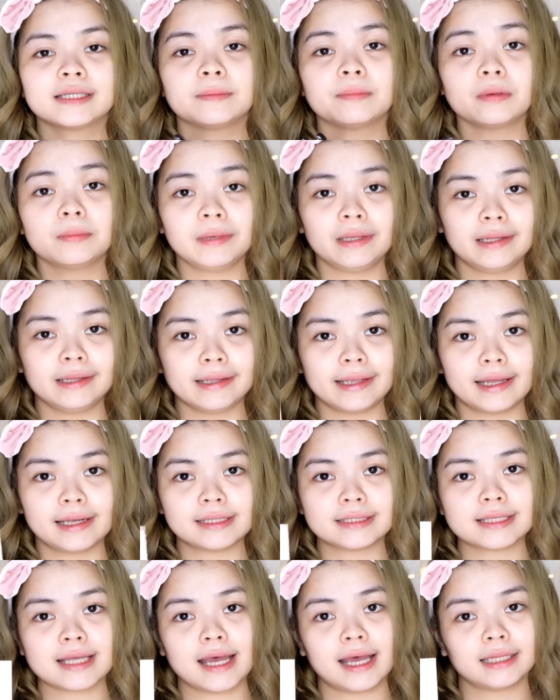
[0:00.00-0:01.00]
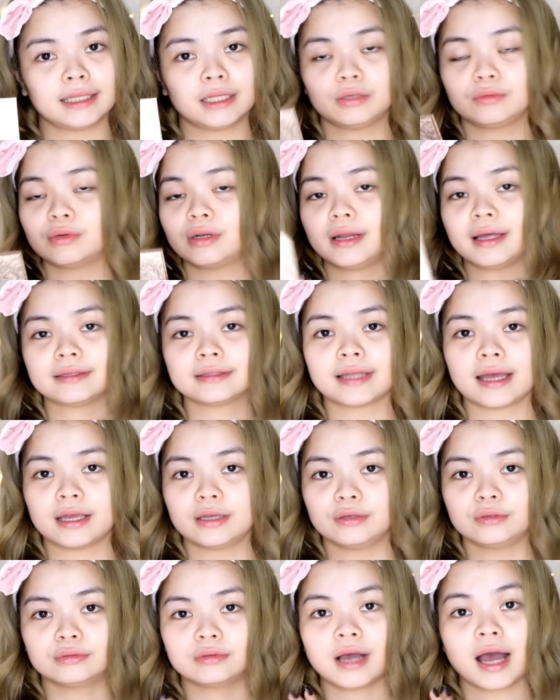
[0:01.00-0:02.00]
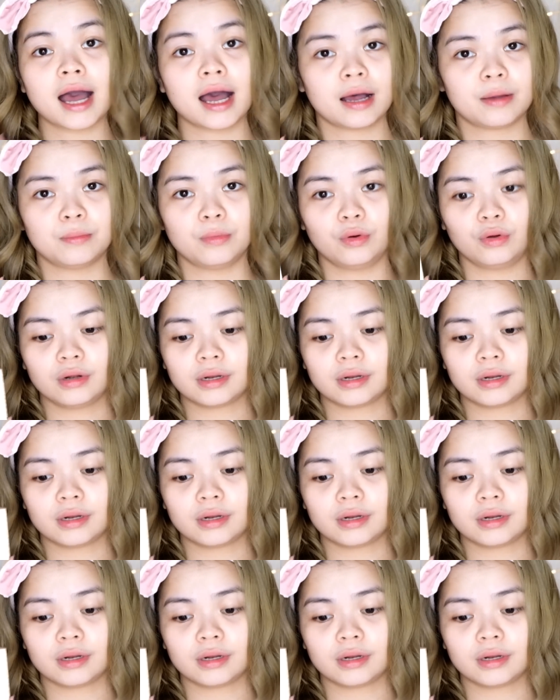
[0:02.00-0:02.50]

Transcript: kapag may nangyari sa atin, wala tayong habol.